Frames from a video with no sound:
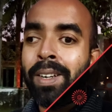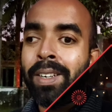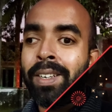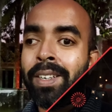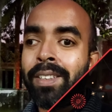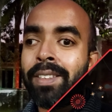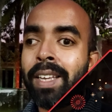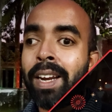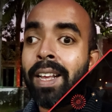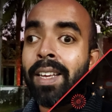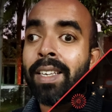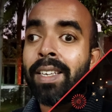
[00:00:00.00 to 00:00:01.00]
ব্লাডার নেই
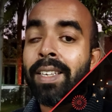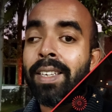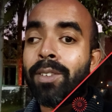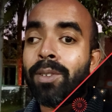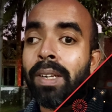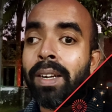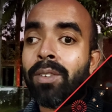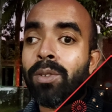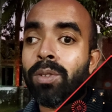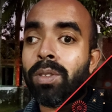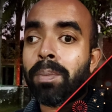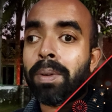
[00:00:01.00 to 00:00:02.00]
তারা কি কিটো ডায়েট
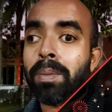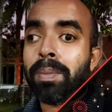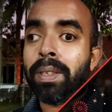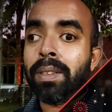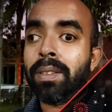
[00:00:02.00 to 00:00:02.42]
করতে পারবে